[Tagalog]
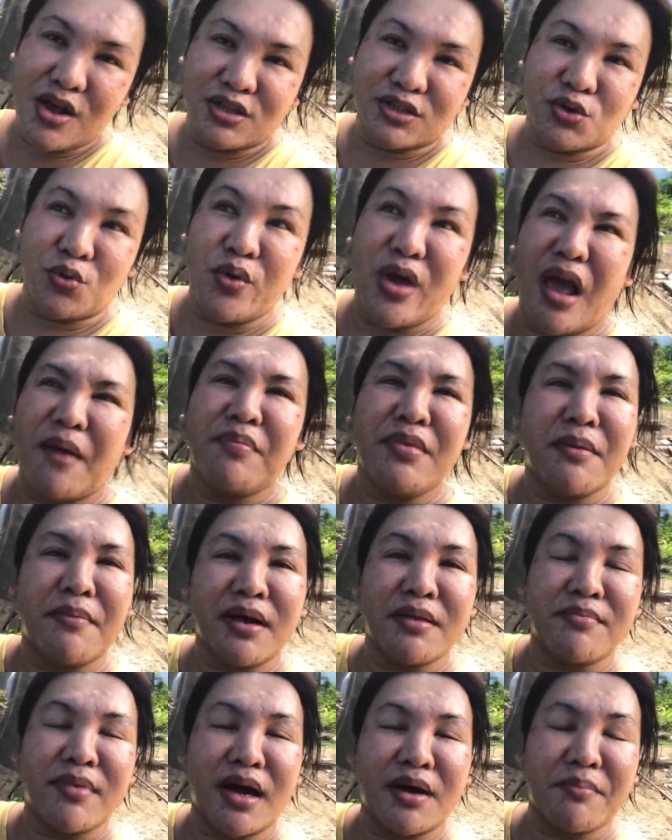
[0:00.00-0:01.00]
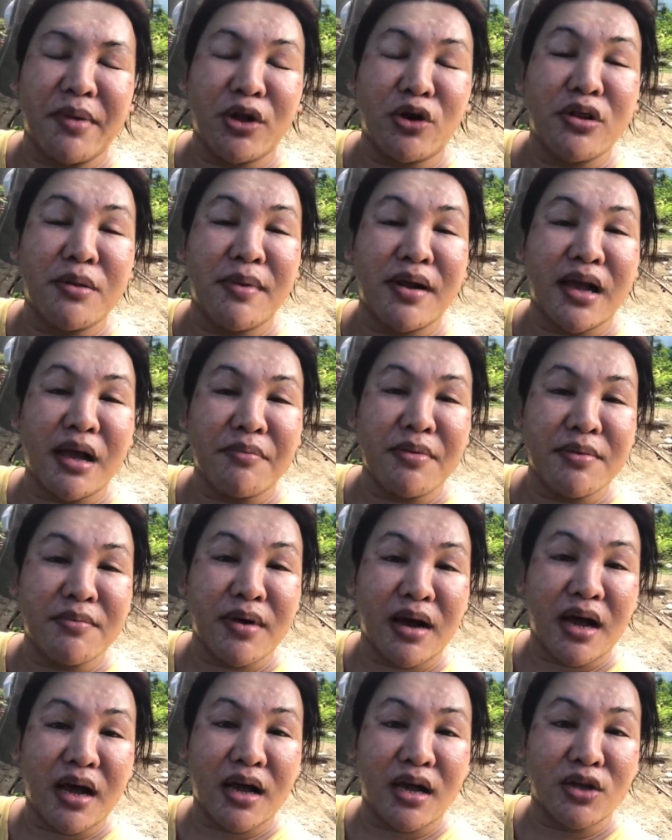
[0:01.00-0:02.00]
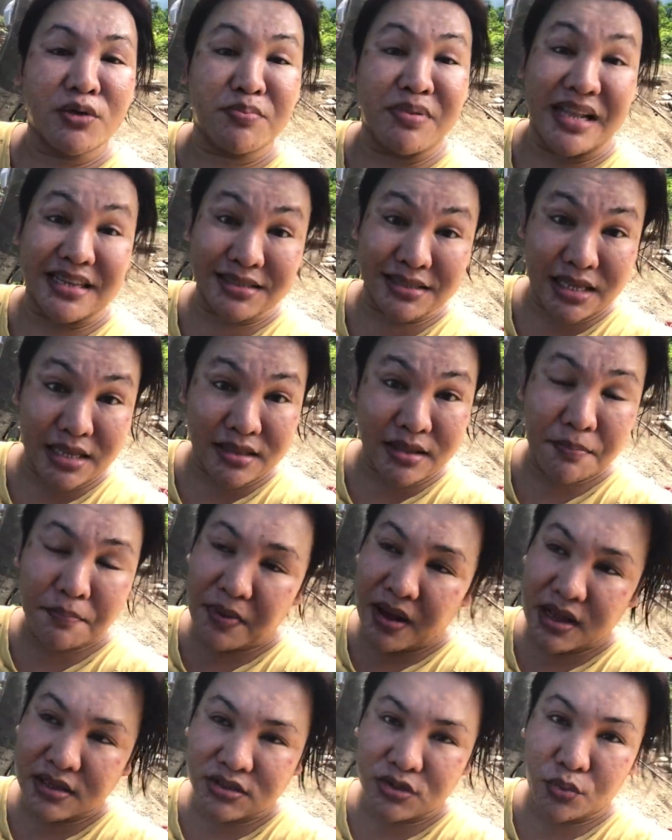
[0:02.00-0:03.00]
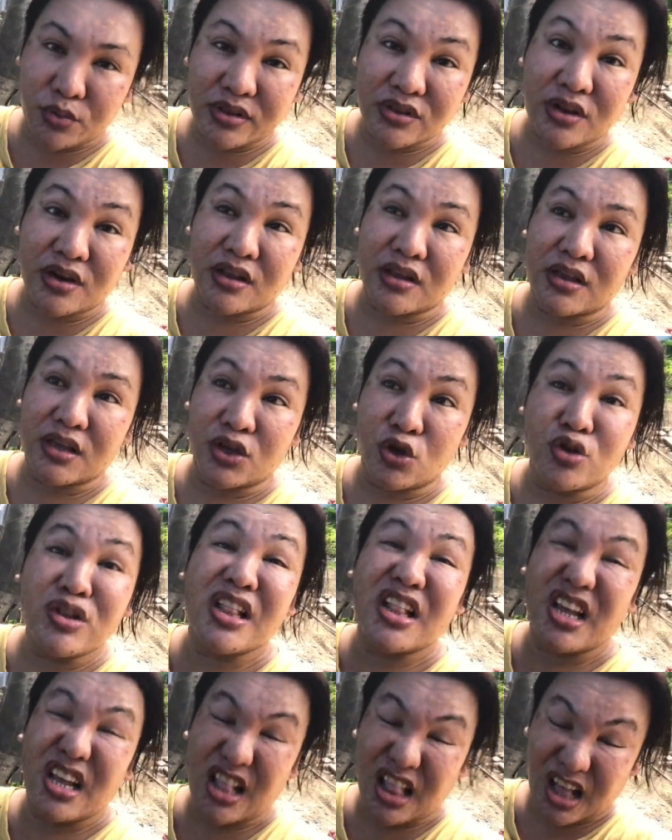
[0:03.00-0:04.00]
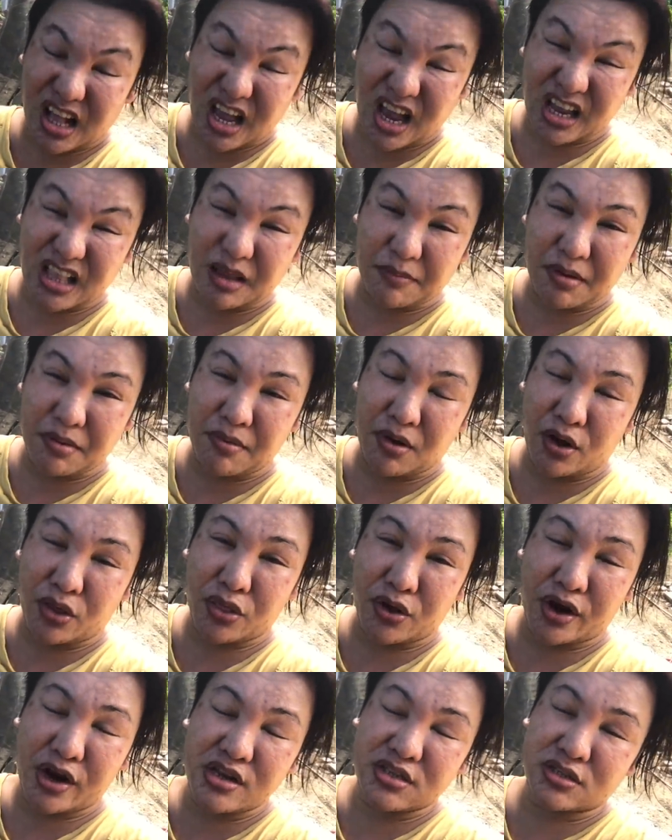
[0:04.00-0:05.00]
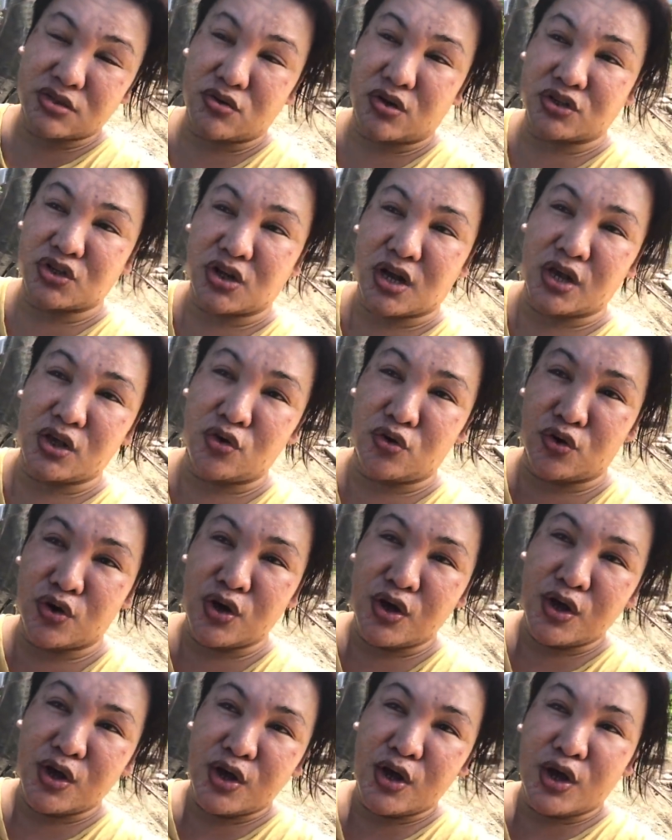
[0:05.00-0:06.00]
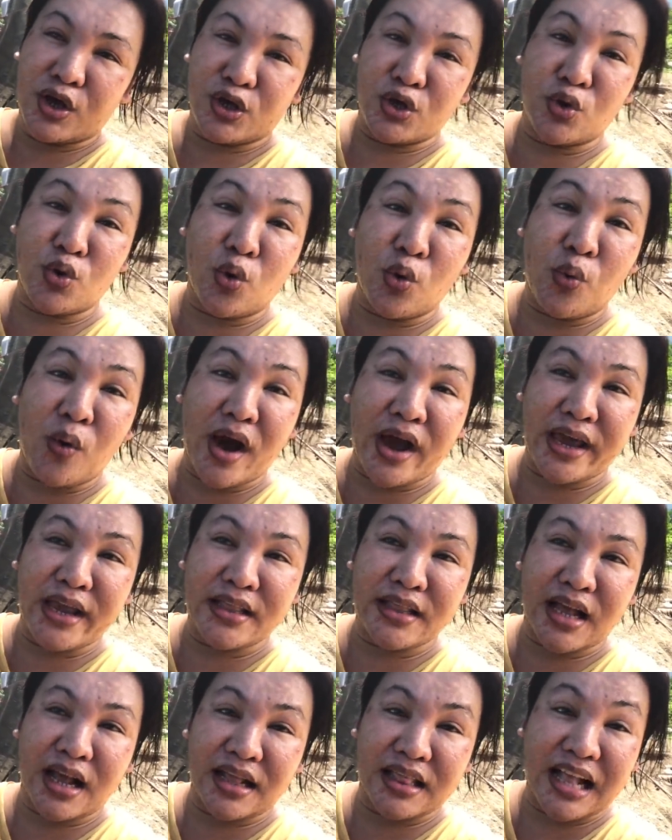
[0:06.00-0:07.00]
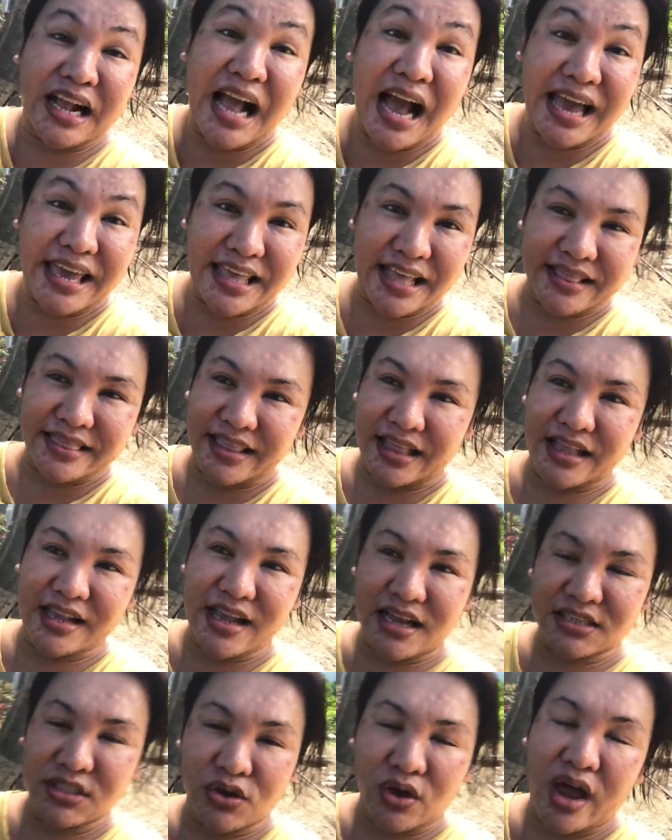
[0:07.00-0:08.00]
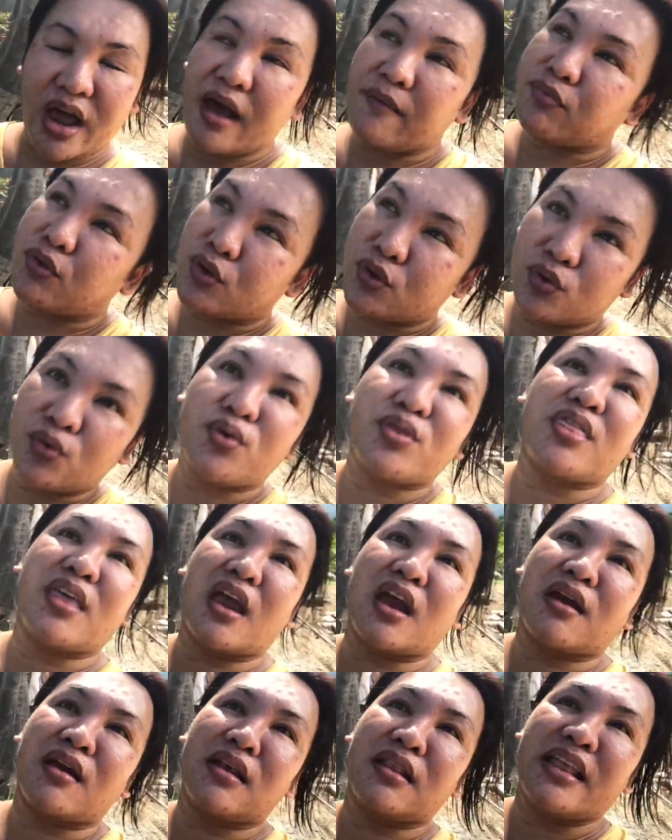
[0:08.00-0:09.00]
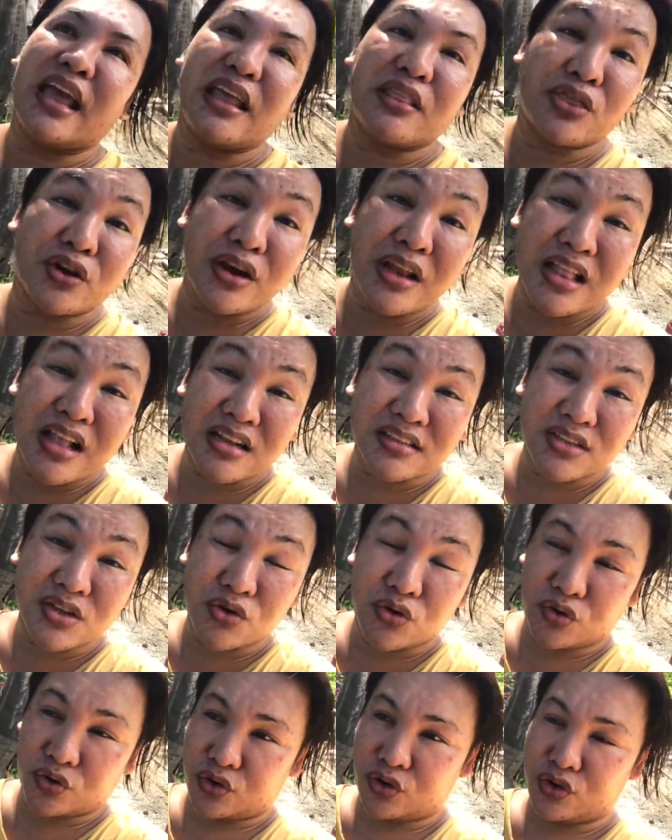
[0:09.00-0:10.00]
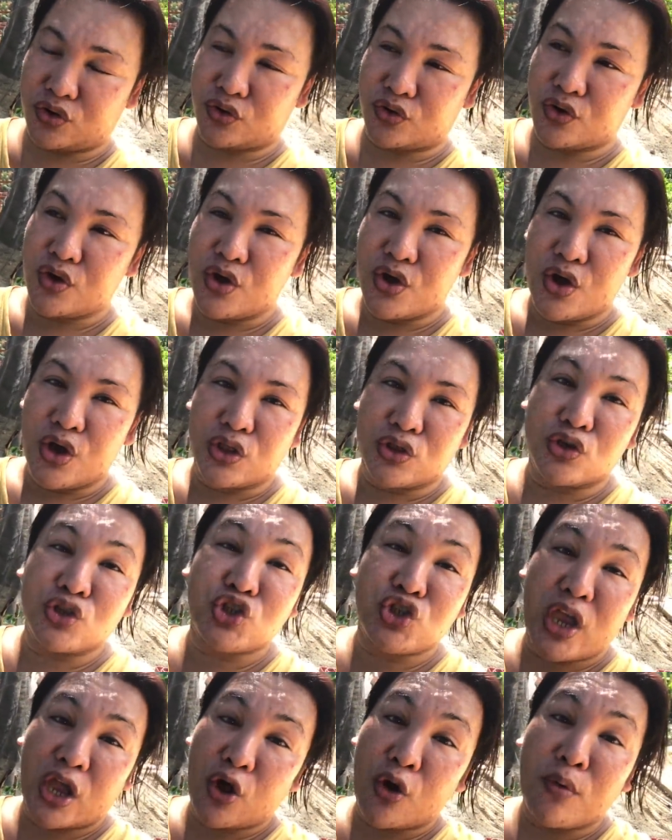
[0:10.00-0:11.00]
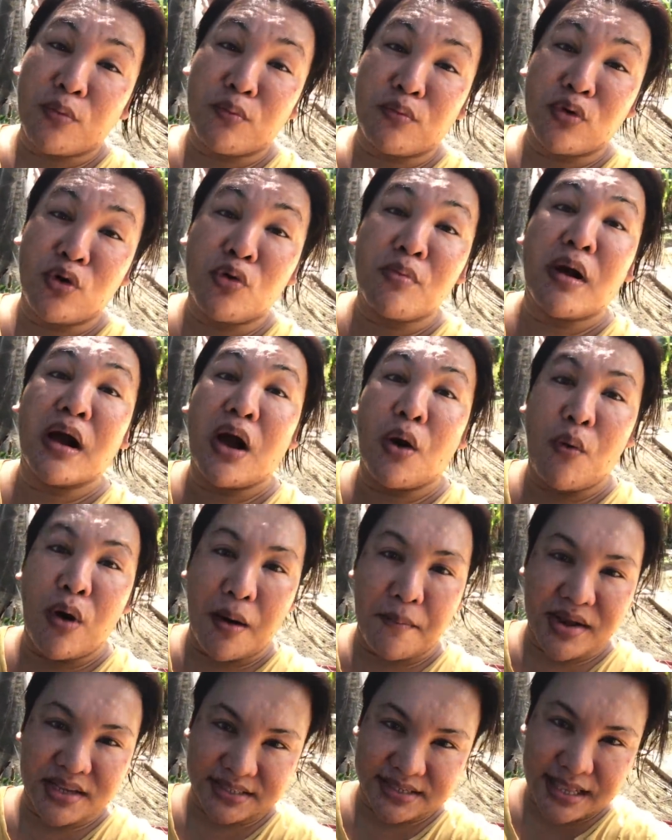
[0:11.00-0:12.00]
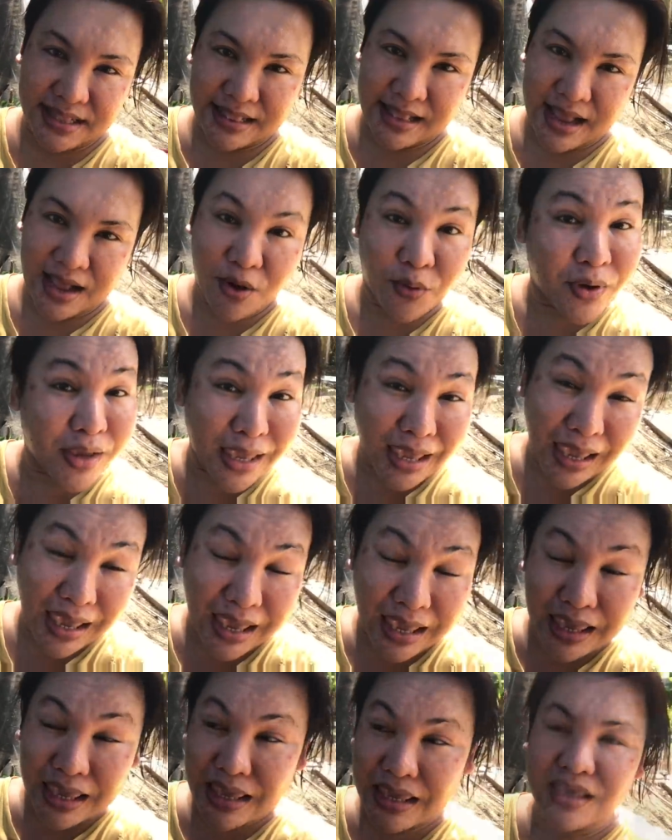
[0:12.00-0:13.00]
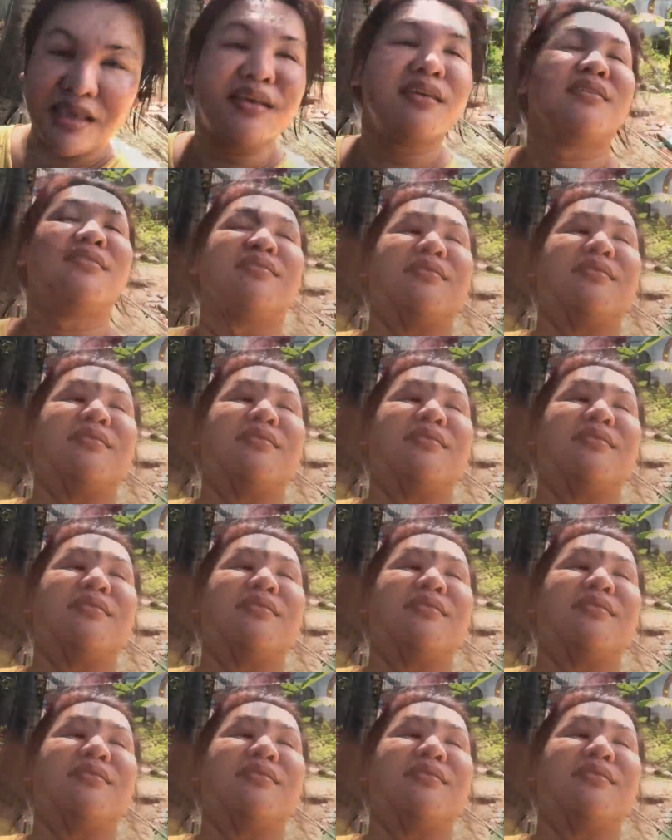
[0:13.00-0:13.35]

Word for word: So we have naman mga, mayroon naman kami mga plastic na pots. So we, yun na lang ilagay namin mga dice, no? At saka yung, yung uway na lagayan talaga. So I have to go there later lang siguro, no? To check kung gumagawa ba sila. Okay?